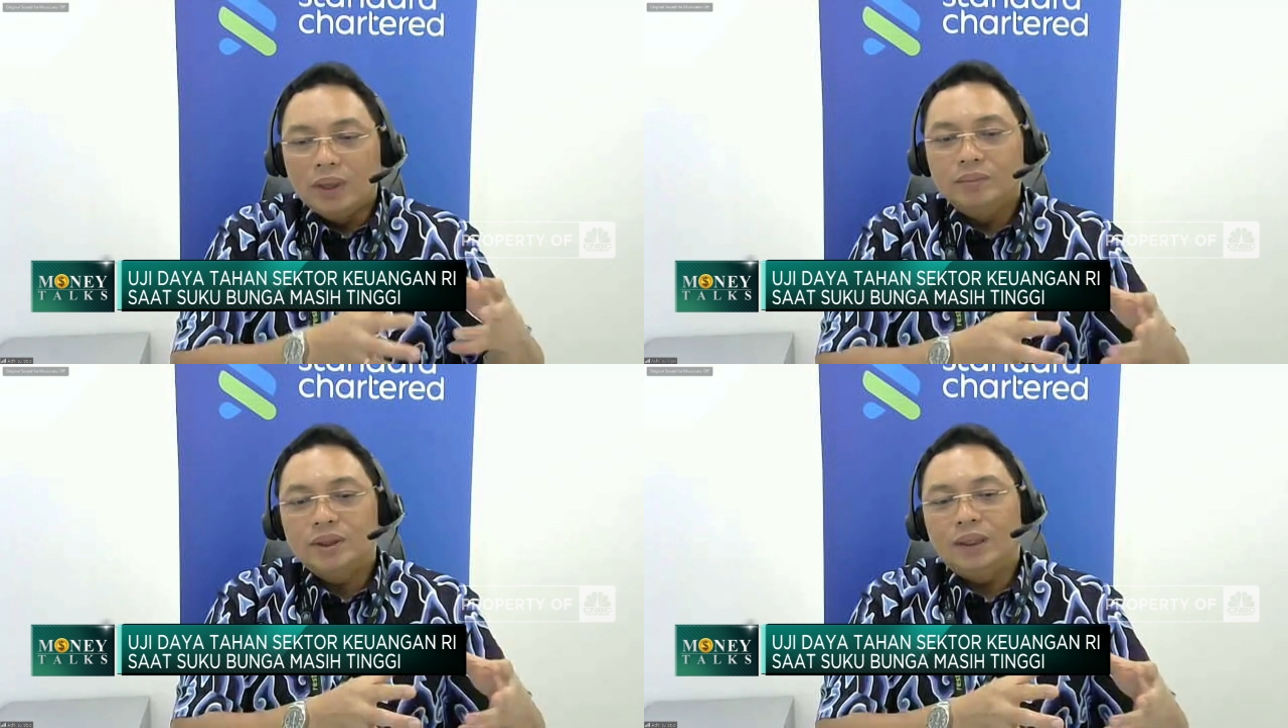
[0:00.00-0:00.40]

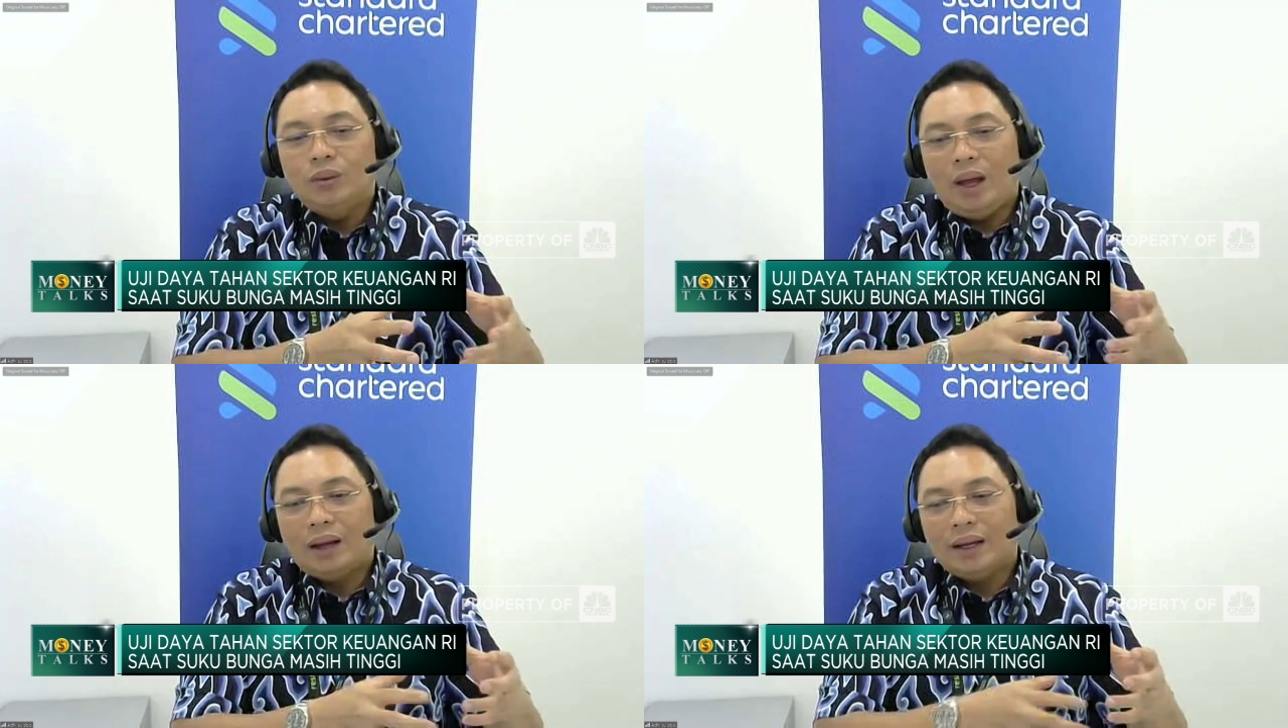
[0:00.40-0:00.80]

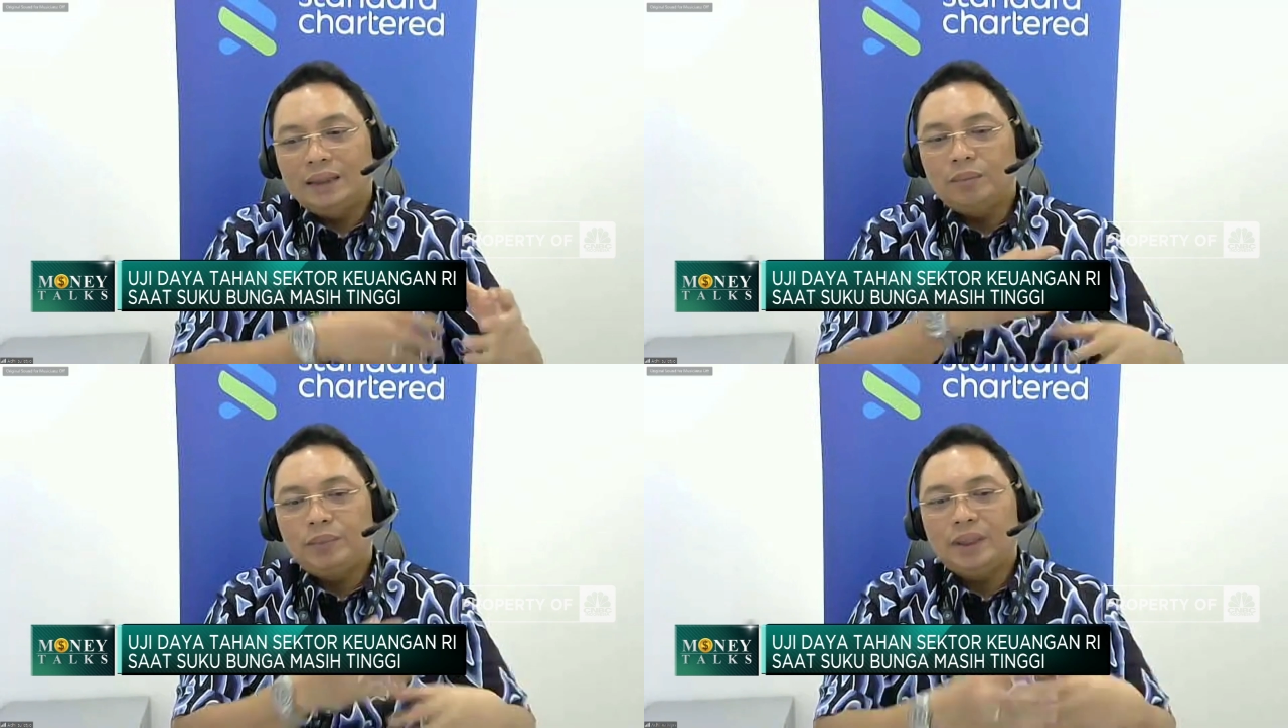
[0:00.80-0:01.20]
problems itu
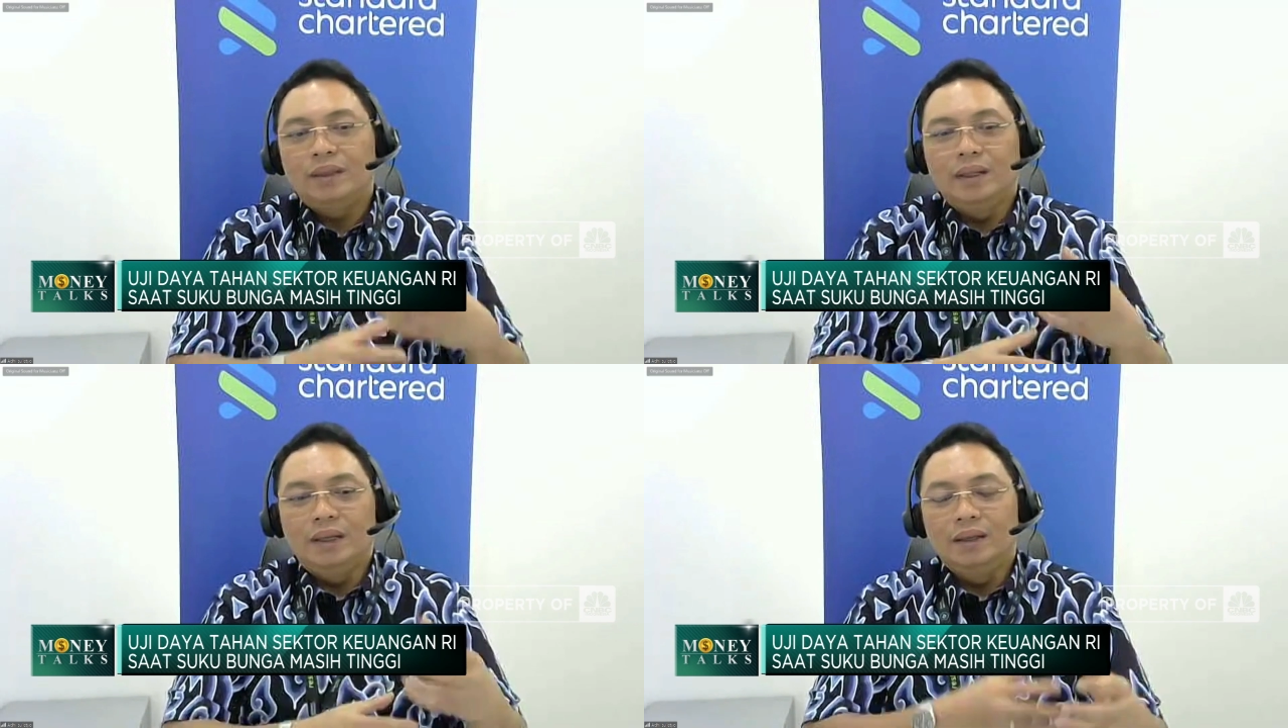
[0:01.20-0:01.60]
akan
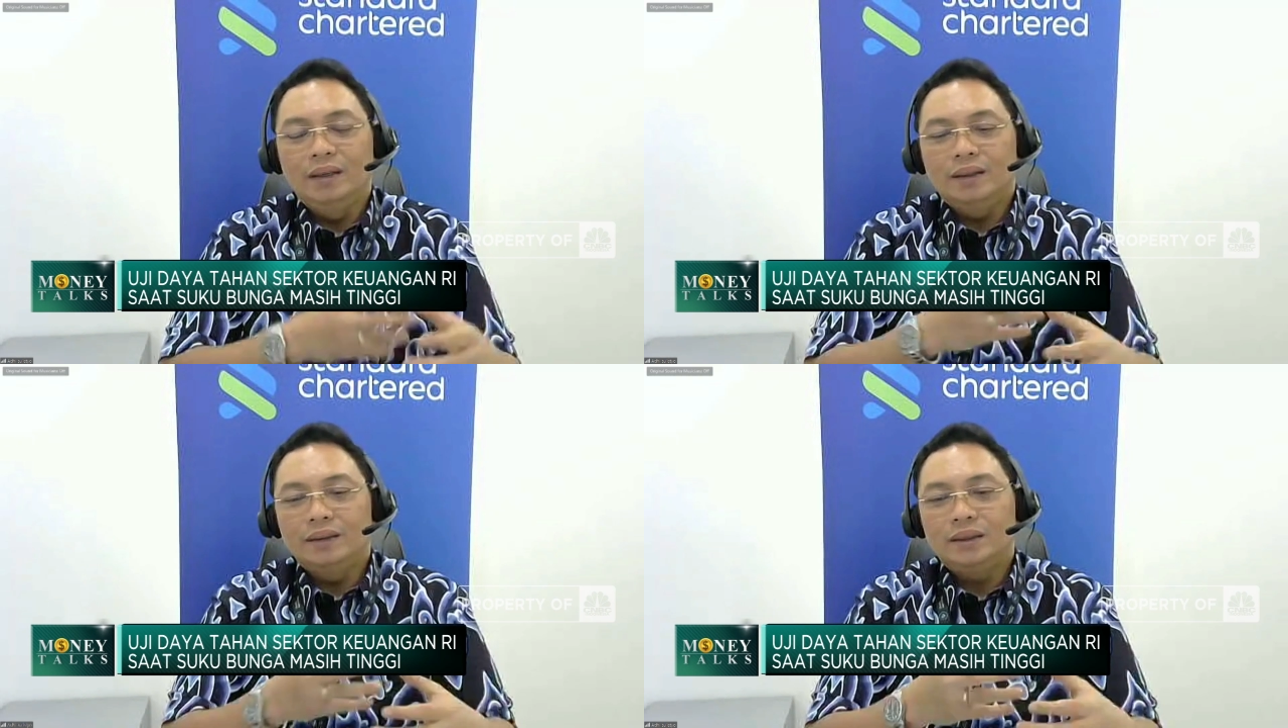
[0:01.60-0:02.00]
cepat
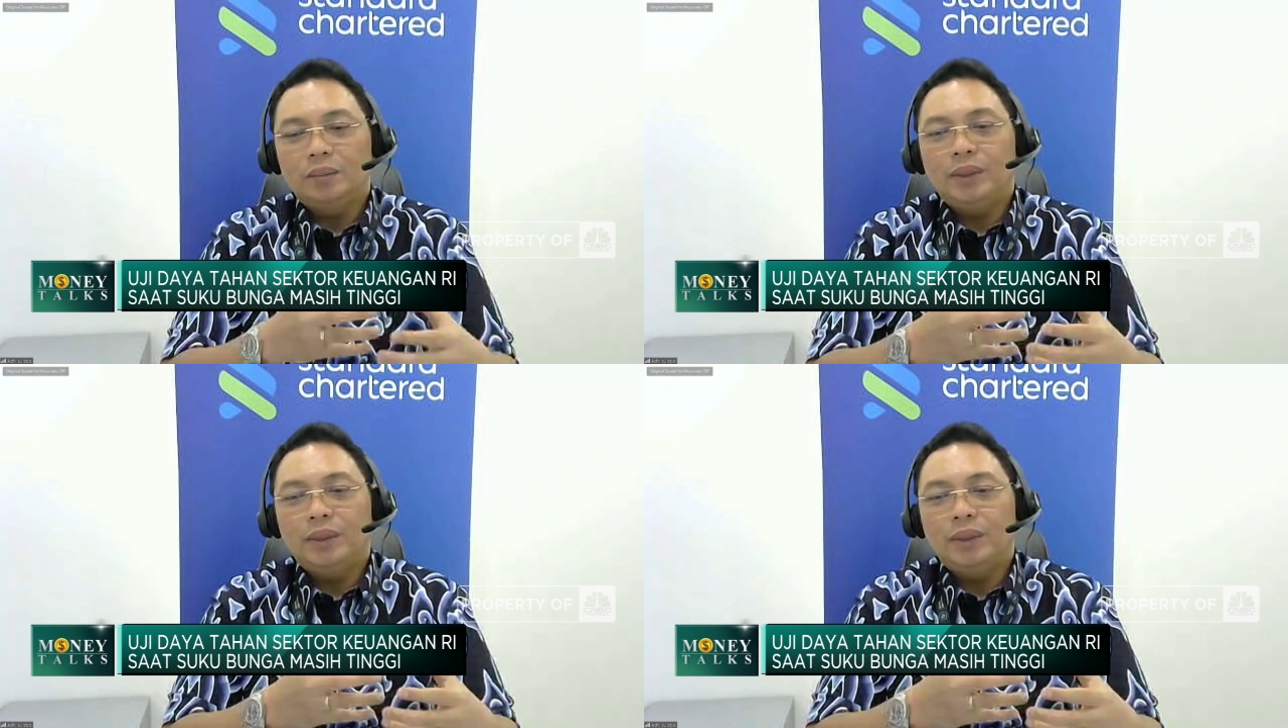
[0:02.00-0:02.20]
di